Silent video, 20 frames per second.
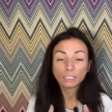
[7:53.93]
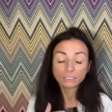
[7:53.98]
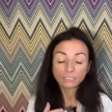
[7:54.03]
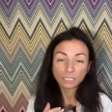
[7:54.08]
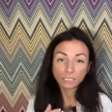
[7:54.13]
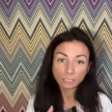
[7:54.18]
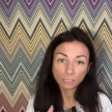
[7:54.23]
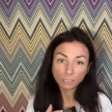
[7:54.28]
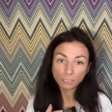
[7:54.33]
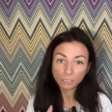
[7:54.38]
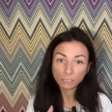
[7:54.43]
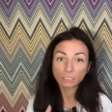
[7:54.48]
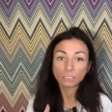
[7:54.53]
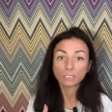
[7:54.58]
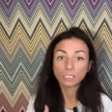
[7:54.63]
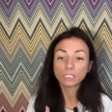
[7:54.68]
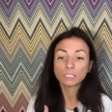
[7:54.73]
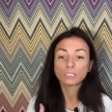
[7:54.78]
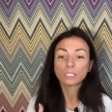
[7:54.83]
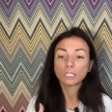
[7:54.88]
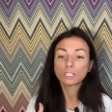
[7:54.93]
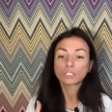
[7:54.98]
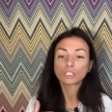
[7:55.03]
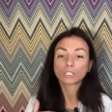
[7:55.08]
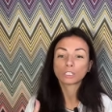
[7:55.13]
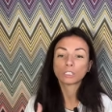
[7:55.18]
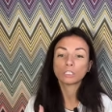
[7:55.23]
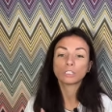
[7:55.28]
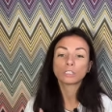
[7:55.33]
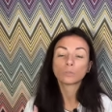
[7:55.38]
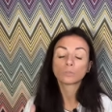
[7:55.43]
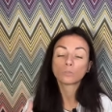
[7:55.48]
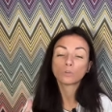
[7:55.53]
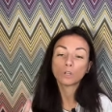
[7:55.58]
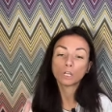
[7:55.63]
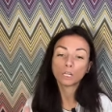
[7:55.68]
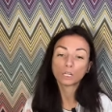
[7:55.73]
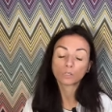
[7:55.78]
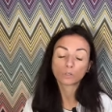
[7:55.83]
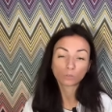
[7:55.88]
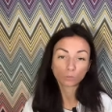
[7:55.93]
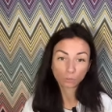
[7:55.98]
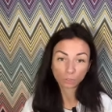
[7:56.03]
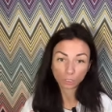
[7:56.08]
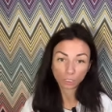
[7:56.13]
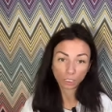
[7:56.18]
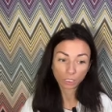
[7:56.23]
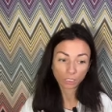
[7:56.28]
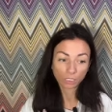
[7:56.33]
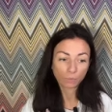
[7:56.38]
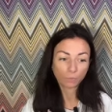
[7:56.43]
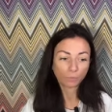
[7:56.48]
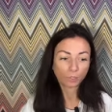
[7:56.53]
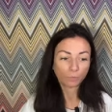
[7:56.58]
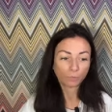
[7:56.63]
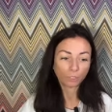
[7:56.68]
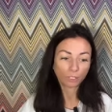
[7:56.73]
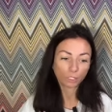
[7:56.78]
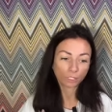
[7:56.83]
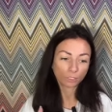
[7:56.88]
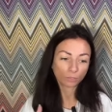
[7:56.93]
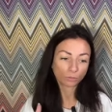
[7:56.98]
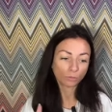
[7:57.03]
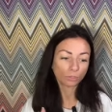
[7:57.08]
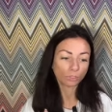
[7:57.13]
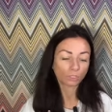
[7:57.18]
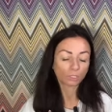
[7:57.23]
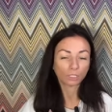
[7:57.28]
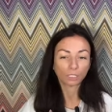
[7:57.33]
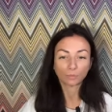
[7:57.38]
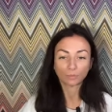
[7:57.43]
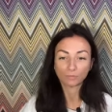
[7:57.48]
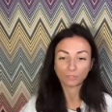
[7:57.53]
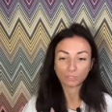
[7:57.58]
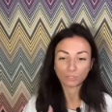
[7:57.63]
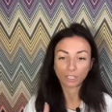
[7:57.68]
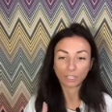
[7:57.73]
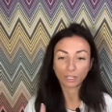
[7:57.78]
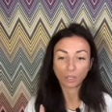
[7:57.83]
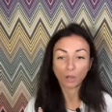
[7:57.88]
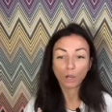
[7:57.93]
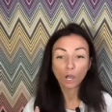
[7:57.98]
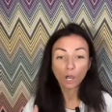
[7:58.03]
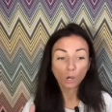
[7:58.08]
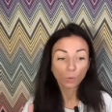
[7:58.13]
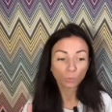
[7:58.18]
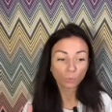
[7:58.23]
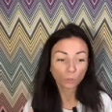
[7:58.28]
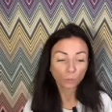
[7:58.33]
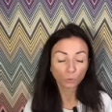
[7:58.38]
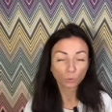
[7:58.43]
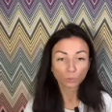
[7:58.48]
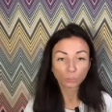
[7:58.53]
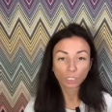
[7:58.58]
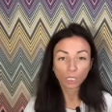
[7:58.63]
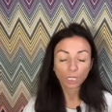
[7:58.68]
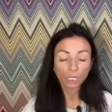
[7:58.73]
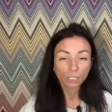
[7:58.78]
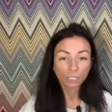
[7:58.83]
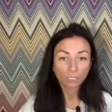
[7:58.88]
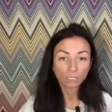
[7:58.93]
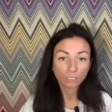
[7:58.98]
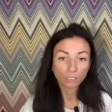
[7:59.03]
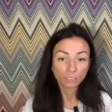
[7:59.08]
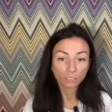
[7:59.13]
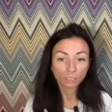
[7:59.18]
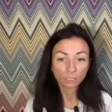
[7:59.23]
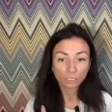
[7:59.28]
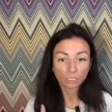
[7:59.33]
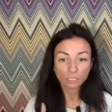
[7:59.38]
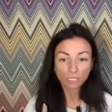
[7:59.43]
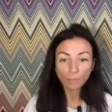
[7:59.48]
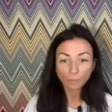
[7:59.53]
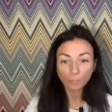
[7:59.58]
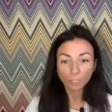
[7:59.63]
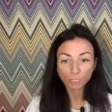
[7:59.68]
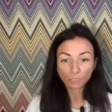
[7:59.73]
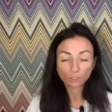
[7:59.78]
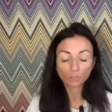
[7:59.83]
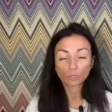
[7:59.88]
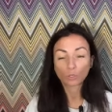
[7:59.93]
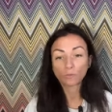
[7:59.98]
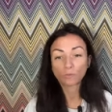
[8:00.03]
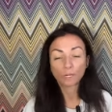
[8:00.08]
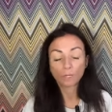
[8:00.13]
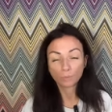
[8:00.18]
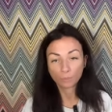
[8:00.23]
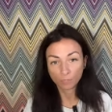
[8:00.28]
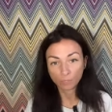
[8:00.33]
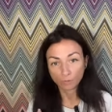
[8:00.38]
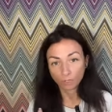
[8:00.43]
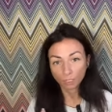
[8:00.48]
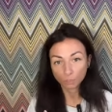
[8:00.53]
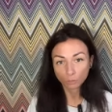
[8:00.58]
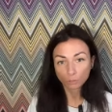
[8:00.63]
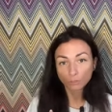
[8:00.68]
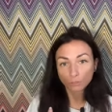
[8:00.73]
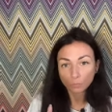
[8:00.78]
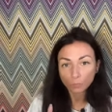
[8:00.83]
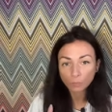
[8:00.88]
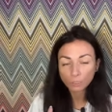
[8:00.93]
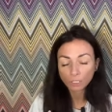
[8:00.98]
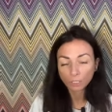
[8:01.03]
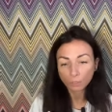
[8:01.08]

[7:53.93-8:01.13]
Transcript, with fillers: И среди них есть даже какие-то более крутые, например, которые там, не знаю, пьют э, не самое дешевое пиво, а чуть-чуть